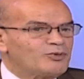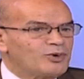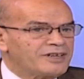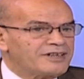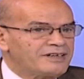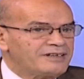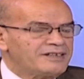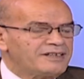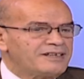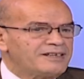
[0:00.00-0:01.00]
والله
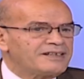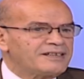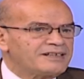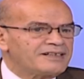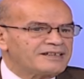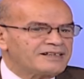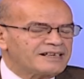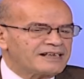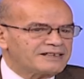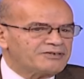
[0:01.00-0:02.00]
آه،
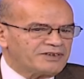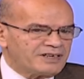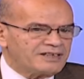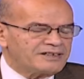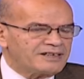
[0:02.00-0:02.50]
يعني فعلا